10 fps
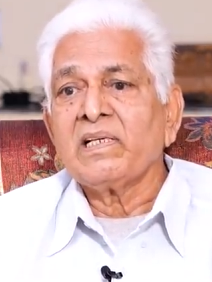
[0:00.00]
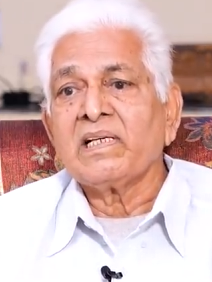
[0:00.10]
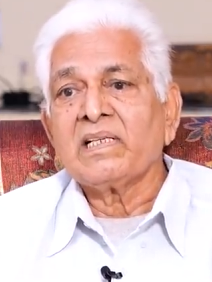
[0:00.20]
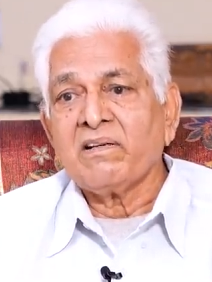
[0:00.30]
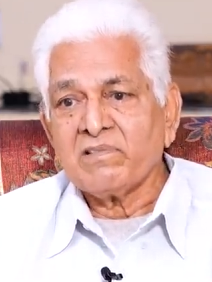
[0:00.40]

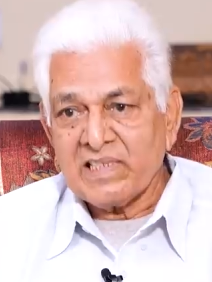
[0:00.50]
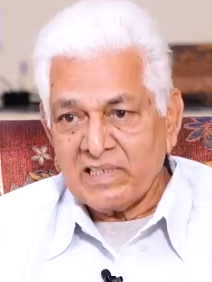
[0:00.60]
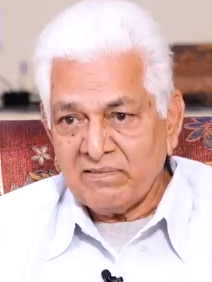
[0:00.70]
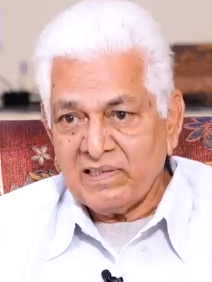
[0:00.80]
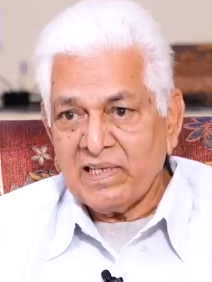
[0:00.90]
నీకు అది
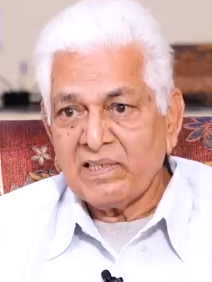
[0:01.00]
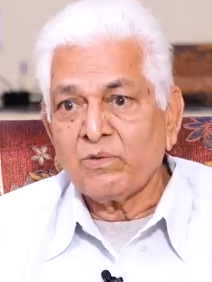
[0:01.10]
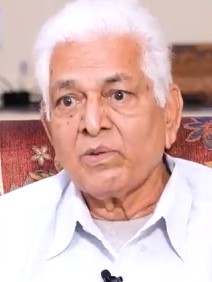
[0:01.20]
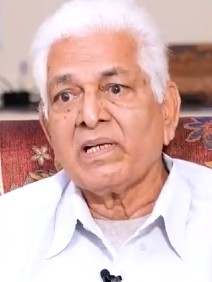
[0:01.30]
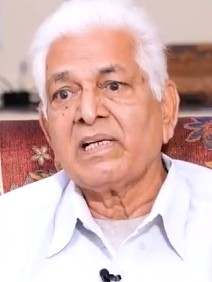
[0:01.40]
అవసరమా అని
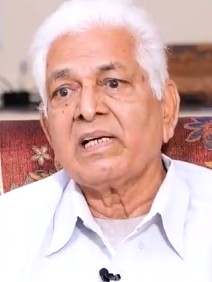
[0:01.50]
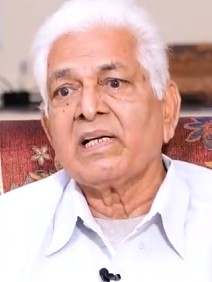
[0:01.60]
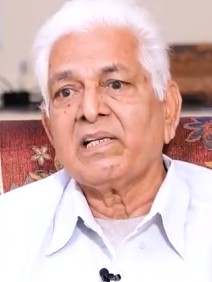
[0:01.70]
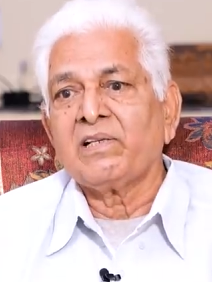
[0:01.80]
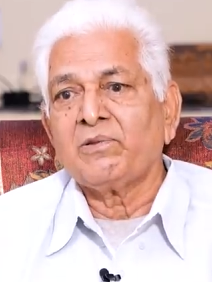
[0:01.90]
కూడా
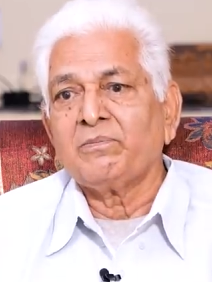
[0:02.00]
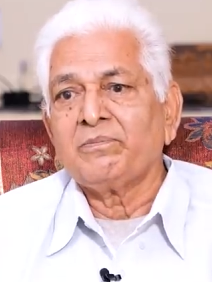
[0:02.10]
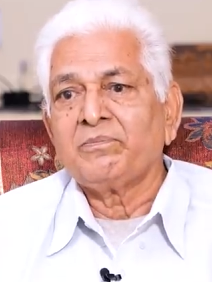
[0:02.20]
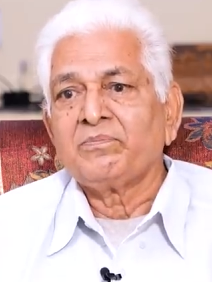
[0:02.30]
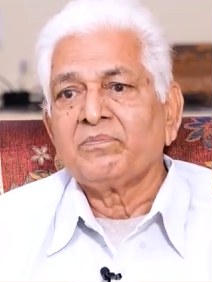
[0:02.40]
అడిగారు నన్ను
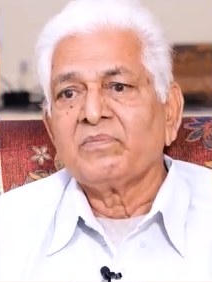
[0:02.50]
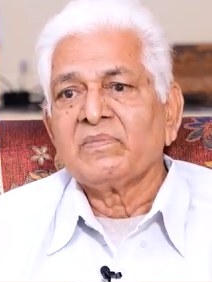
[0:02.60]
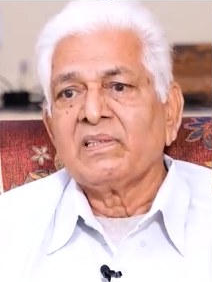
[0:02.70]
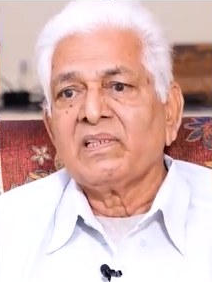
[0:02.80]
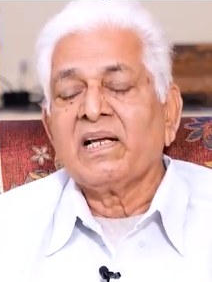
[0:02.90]

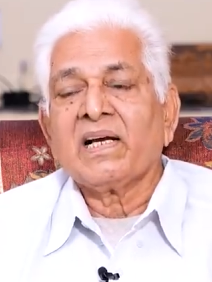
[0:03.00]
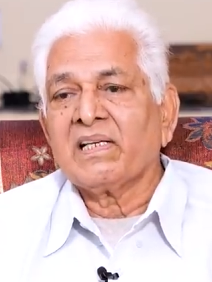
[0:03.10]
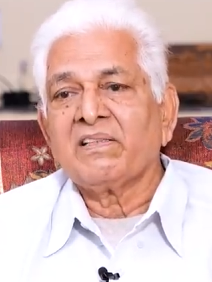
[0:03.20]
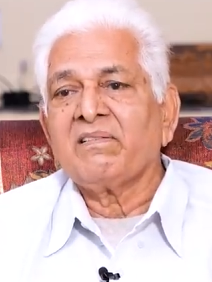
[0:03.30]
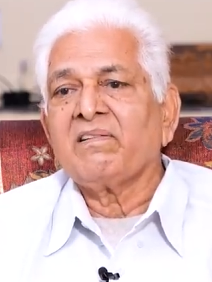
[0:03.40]
నాకు
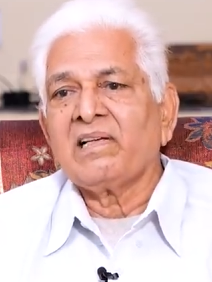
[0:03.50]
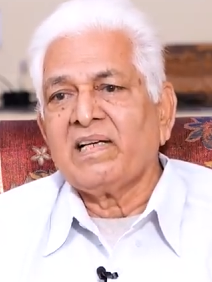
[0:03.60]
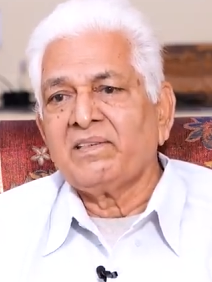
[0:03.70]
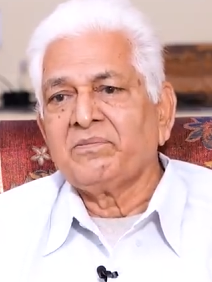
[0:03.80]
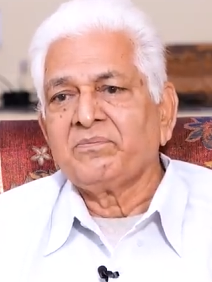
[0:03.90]
అర్థం అవలా